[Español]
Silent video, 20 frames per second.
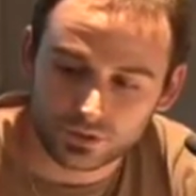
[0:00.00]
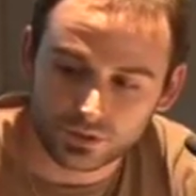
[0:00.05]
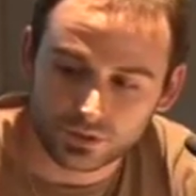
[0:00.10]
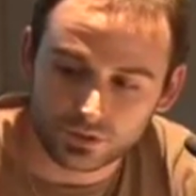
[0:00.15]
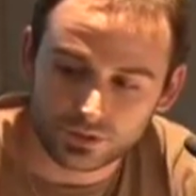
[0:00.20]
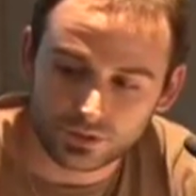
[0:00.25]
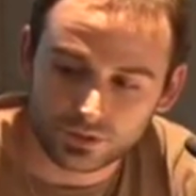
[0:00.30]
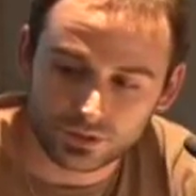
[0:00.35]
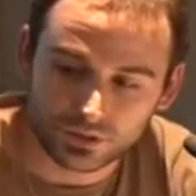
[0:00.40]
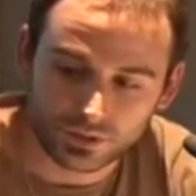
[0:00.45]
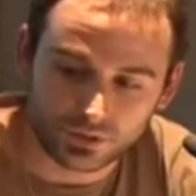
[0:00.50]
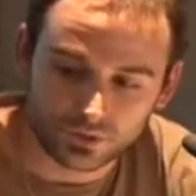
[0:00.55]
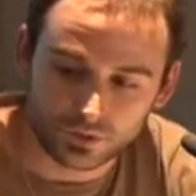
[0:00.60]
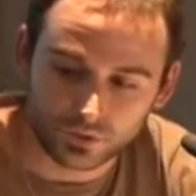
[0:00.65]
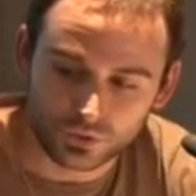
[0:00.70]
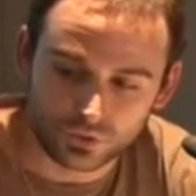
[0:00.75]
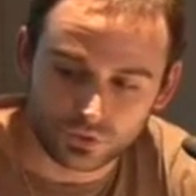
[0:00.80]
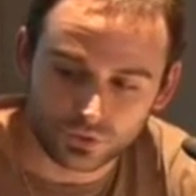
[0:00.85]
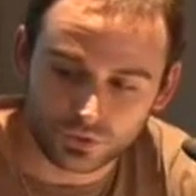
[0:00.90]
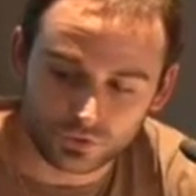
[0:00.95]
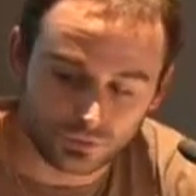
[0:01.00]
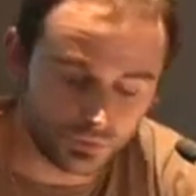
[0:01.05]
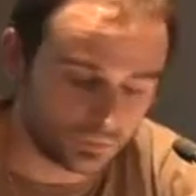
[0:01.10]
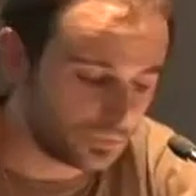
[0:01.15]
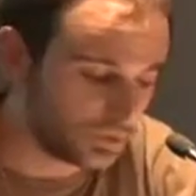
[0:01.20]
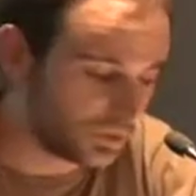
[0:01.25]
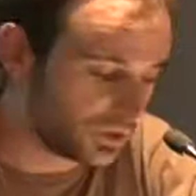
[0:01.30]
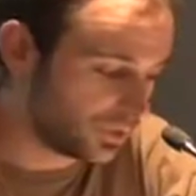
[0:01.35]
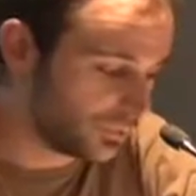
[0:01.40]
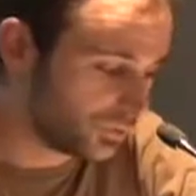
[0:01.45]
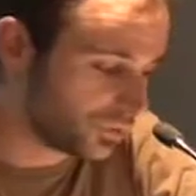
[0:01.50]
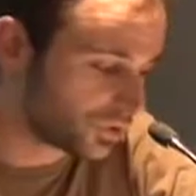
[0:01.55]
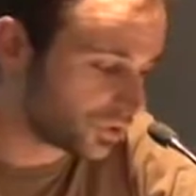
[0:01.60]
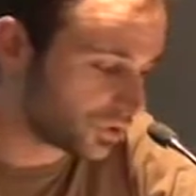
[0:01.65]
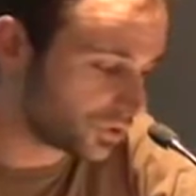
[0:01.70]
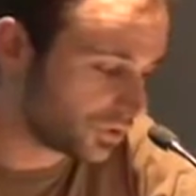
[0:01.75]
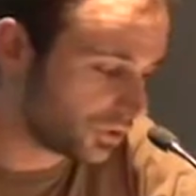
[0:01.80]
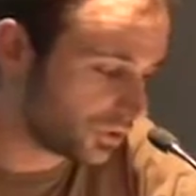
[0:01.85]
y de todo de, mucho,